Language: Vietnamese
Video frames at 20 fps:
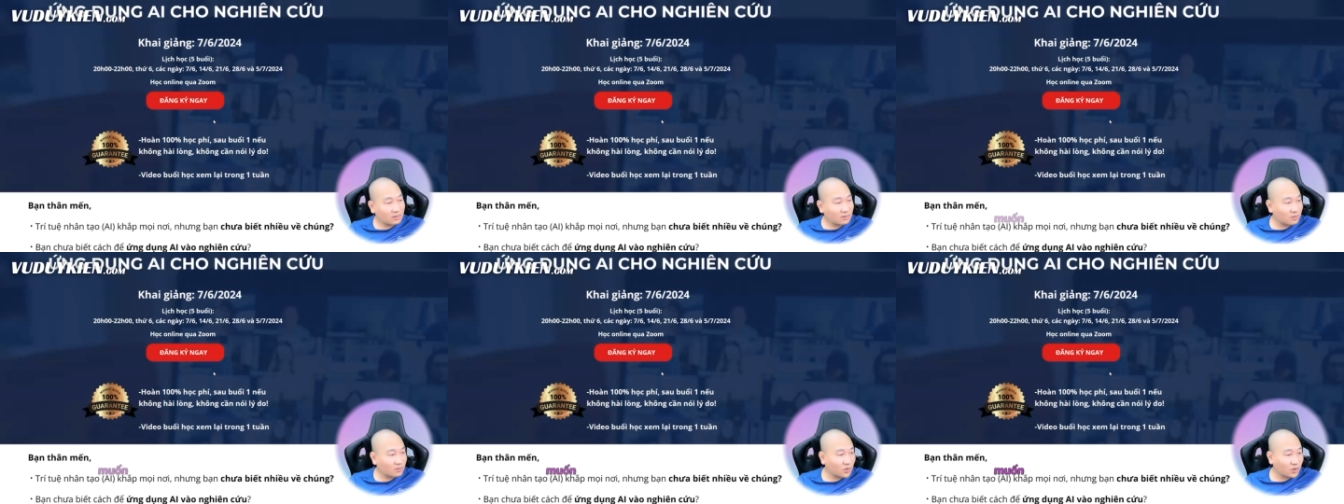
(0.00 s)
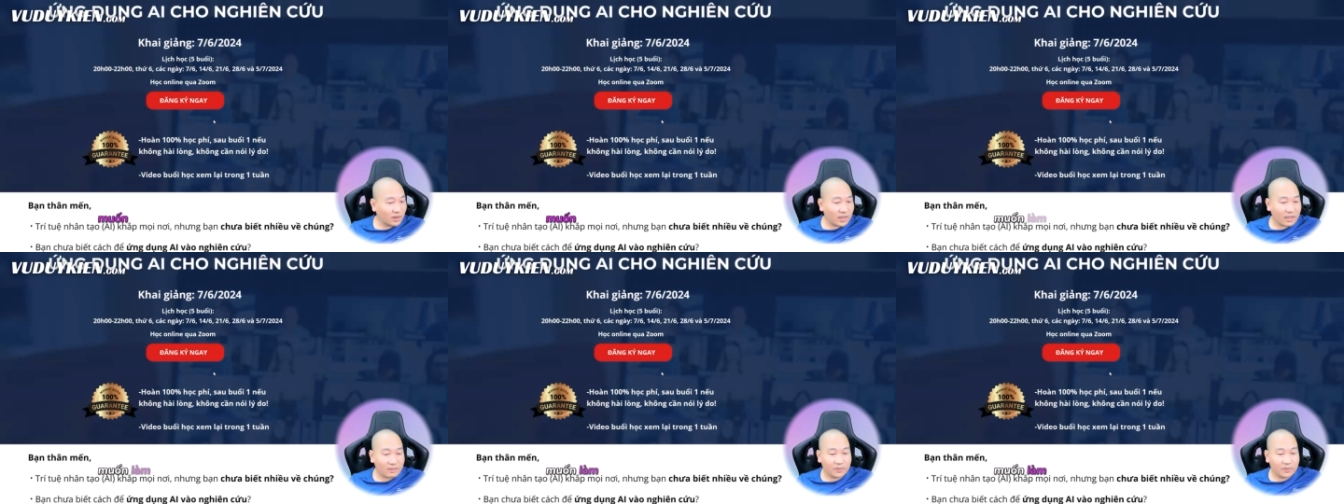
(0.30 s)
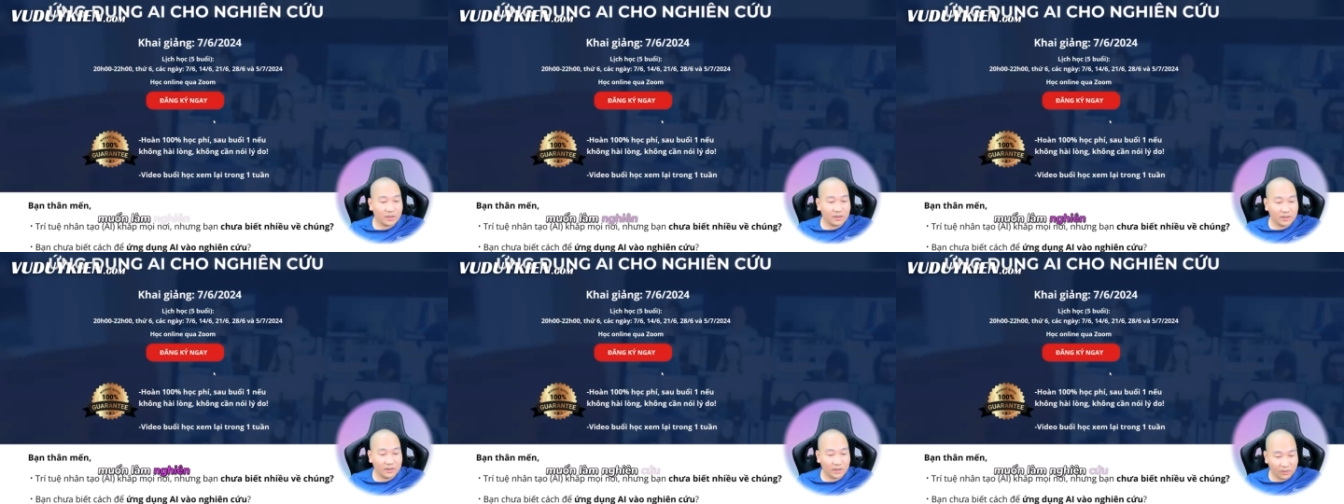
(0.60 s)
muốn làm
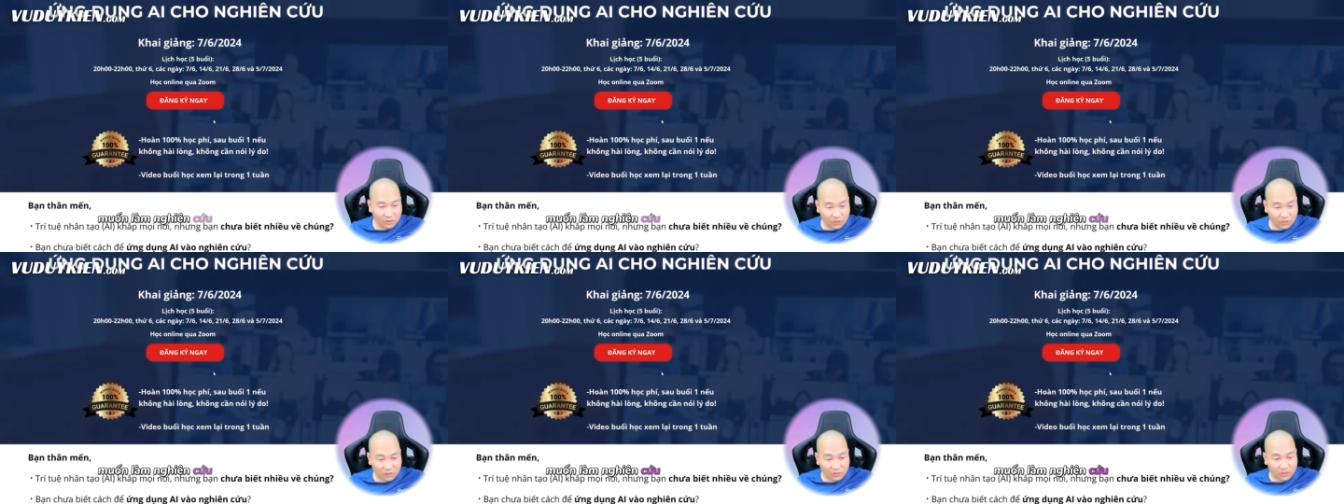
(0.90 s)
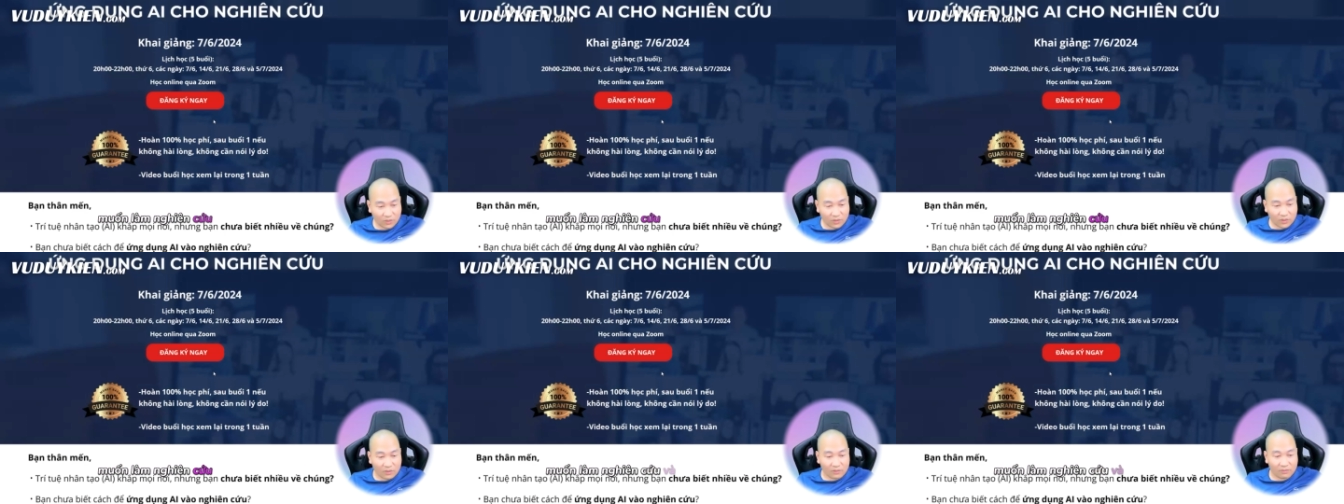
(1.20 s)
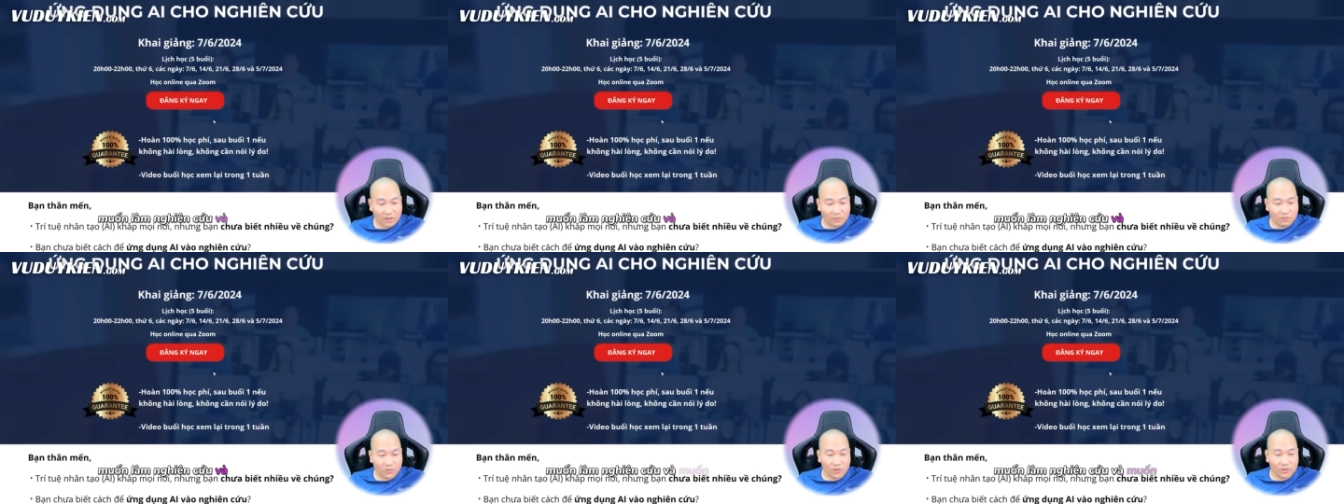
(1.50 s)
nghiên cứu
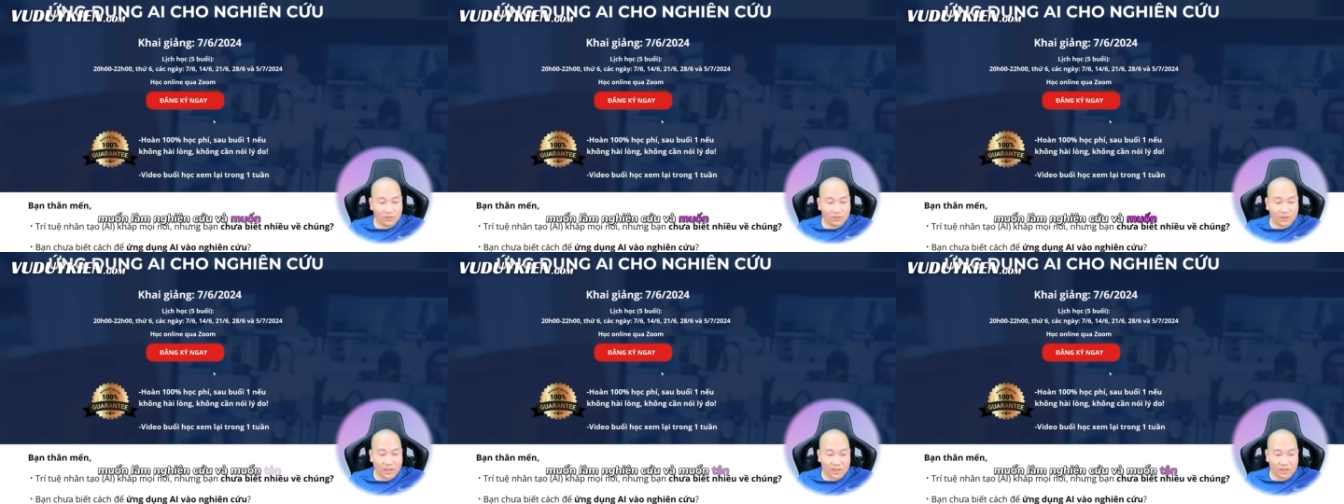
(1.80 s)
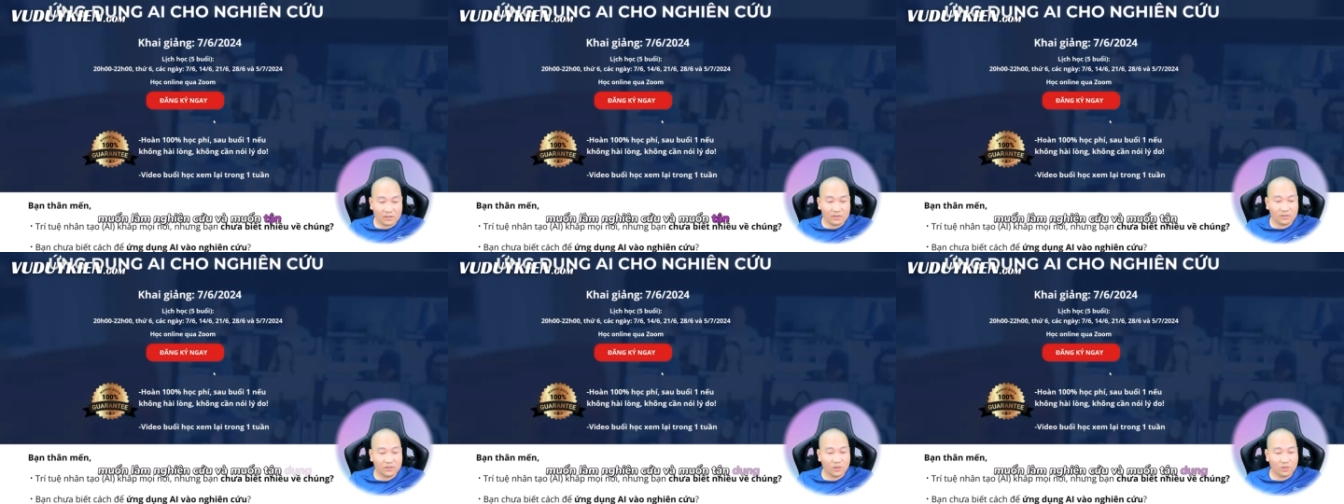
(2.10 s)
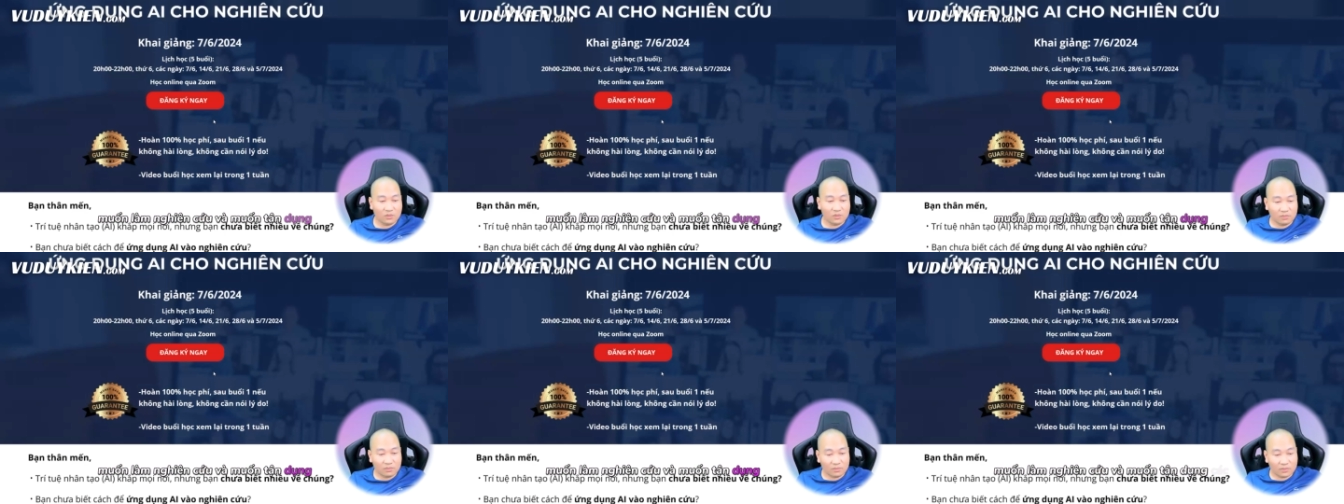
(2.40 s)
và muốn tận
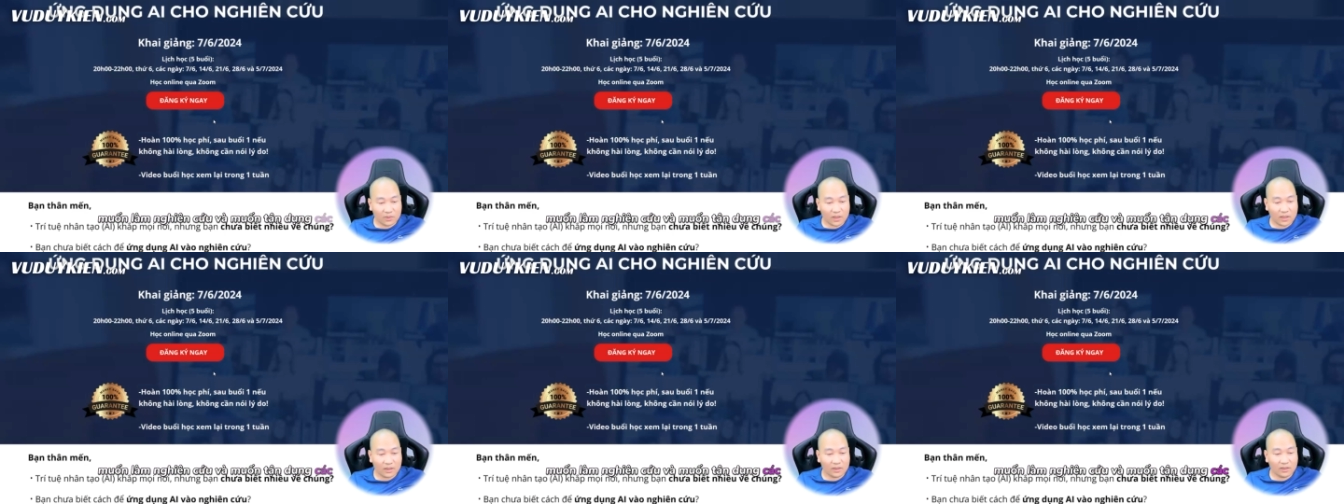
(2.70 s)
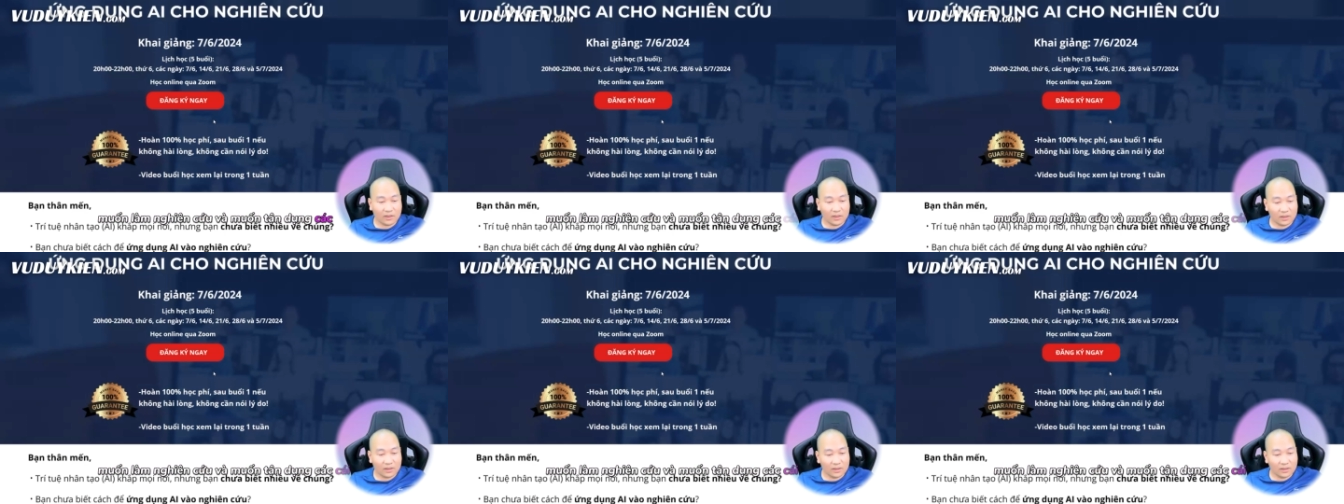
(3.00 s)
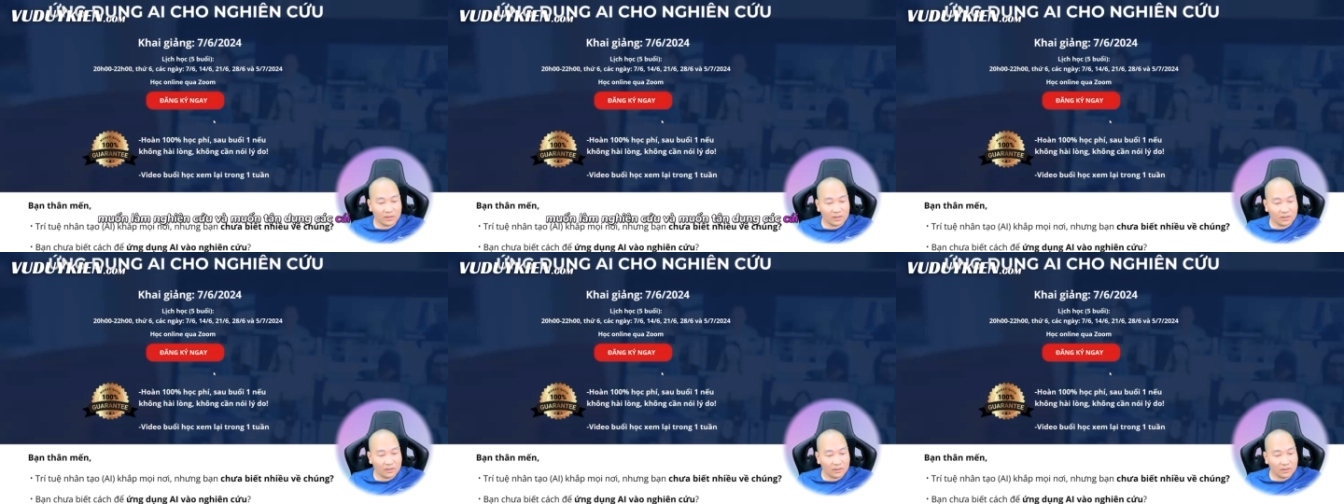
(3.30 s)
dụng các
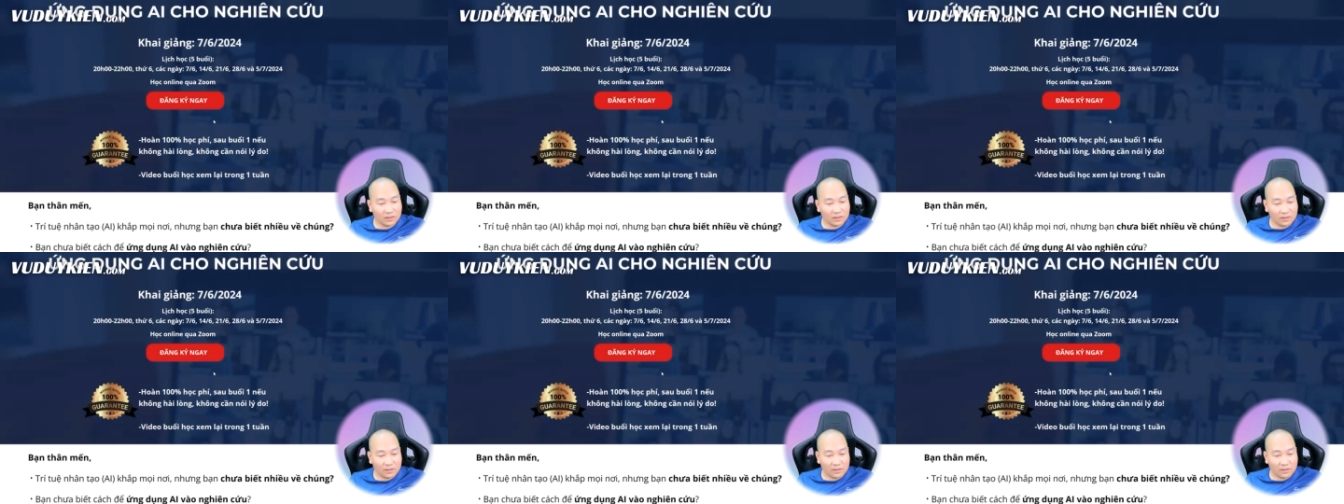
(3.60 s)
cái